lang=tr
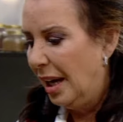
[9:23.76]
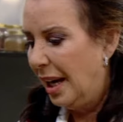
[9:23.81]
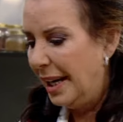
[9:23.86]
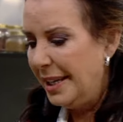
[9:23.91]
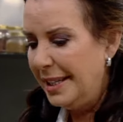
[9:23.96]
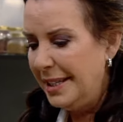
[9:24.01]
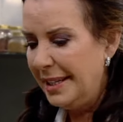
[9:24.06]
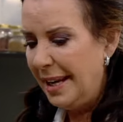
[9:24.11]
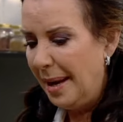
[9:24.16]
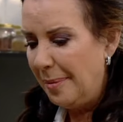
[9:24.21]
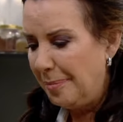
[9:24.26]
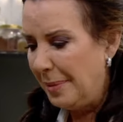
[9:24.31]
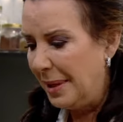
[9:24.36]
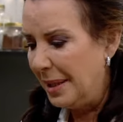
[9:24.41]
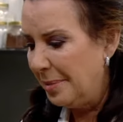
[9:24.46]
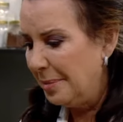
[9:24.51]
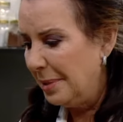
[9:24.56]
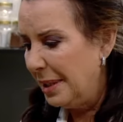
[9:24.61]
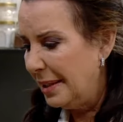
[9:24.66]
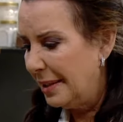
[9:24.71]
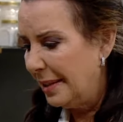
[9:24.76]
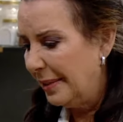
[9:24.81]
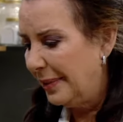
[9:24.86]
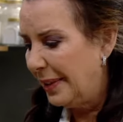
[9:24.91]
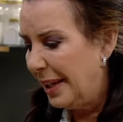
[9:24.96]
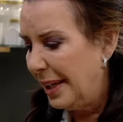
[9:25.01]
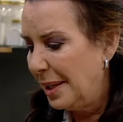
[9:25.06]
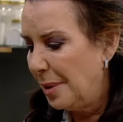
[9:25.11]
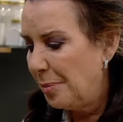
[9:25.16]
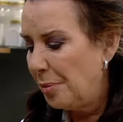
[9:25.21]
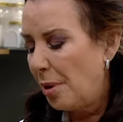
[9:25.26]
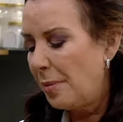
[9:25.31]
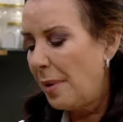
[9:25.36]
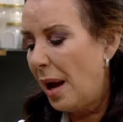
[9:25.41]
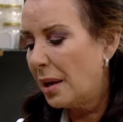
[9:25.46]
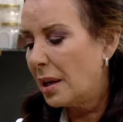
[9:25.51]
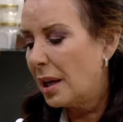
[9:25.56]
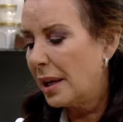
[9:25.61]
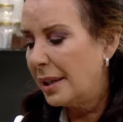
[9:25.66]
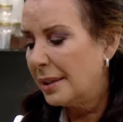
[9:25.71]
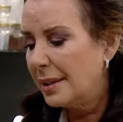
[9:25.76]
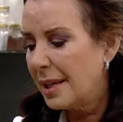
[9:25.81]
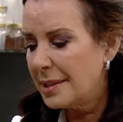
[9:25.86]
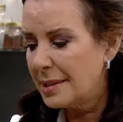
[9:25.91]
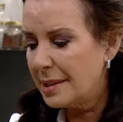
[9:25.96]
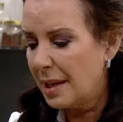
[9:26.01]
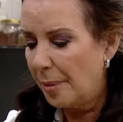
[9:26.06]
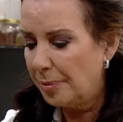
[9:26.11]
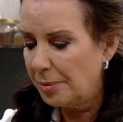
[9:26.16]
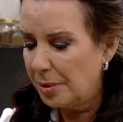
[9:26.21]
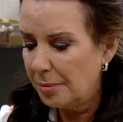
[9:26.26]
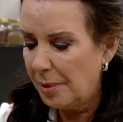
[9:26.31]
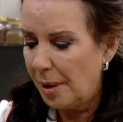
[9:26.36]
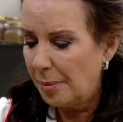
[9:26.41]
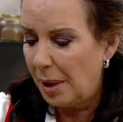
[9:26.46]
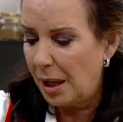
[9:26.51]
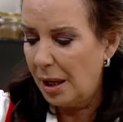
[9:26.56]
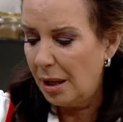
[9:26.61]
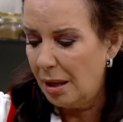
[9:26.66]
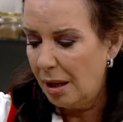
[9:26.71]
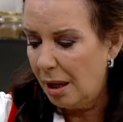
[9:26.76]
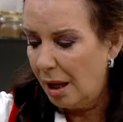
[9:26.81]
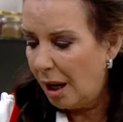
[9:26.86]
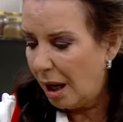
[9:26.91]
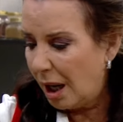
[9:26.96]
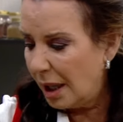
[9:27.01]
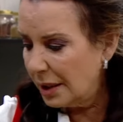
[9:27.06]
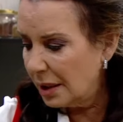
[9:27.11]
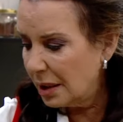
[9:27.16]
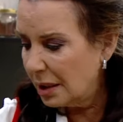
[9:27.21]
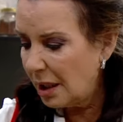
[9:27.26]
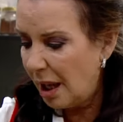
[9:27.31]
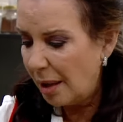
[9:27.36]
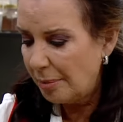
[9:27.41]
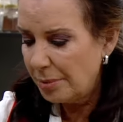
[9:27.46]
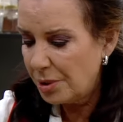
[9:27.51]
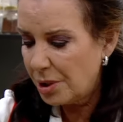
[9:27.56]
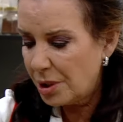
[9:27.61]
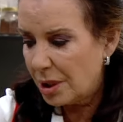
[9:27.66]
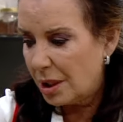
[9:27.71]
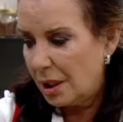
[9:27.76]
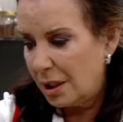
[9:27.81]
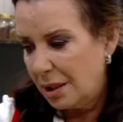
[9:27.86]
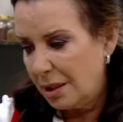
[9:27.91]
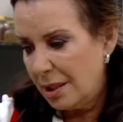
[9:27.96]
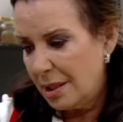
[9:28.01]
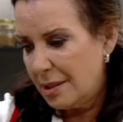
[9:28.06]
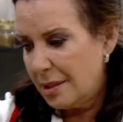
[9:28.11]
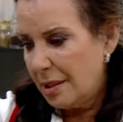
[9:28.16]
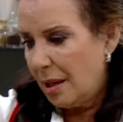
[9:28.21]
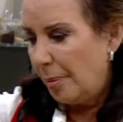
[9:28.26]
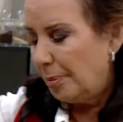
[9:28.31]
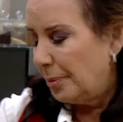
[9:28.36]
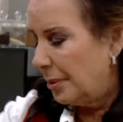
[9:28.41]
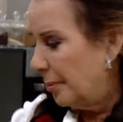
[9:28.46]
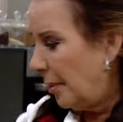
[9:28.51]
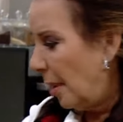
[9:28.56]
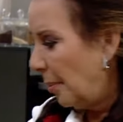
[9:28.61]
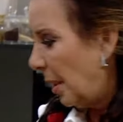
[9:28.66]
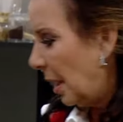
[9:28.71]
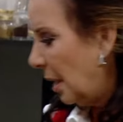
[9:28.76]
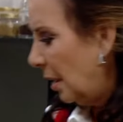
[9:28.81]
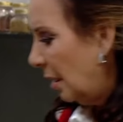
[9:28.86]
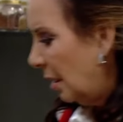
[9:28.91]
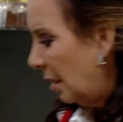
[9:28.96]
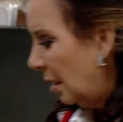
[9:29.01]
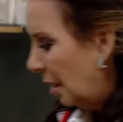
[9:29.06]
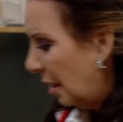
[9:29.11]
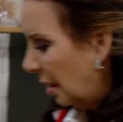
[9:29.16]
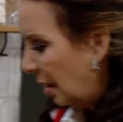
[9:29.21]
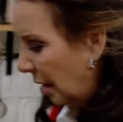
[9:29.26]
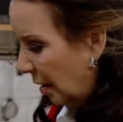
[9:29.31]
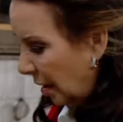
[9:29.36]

Hayır yapmadım ilk defa yapıyorum. Ee, yani karides oğlu... yaptım ama Efendim? ayıklanmış karides yaptım ama Aha.